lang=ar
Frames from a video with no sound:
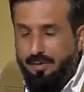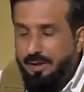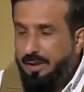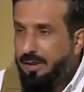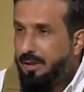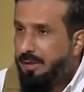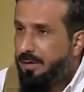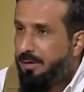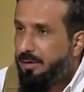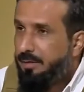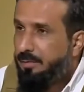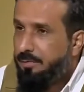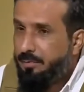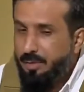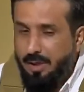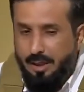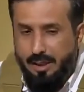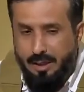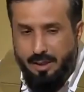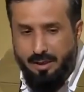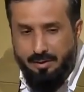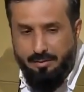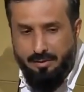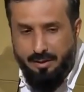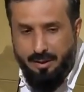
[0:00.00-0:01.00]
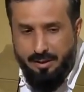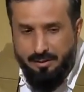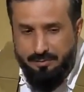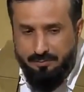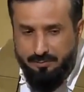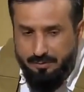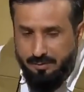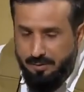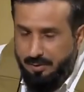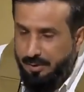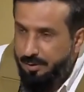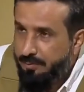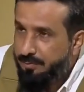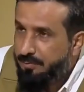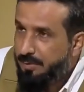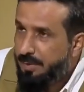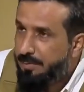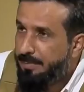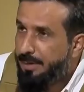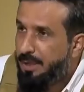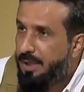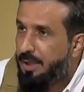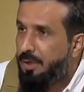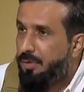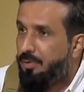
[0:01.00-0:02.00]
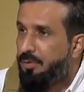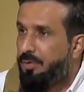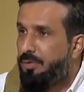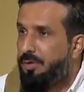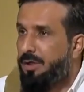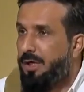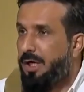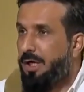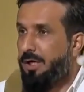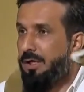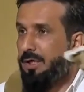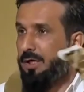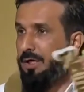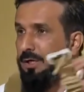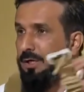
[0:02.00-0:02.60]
فيه ملاحظات في من يقول